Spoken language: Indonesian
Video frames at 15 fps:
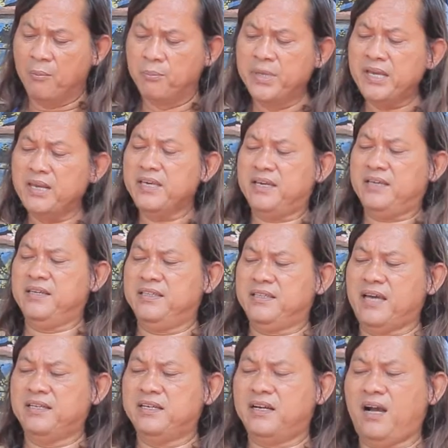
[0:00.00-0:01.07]
milik
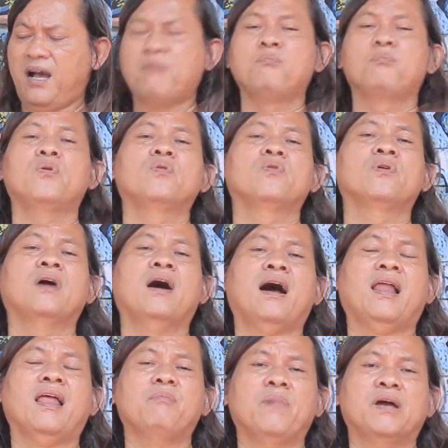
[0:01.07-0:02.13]
kita di kampung
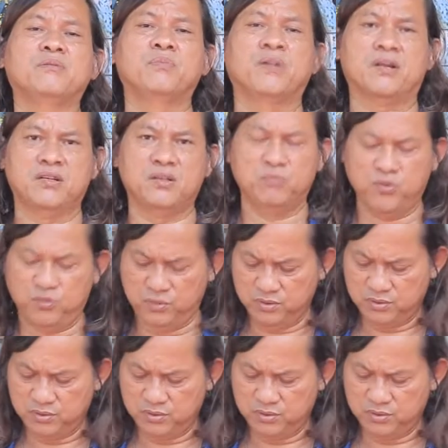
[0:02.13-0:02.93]
halaman berdebu.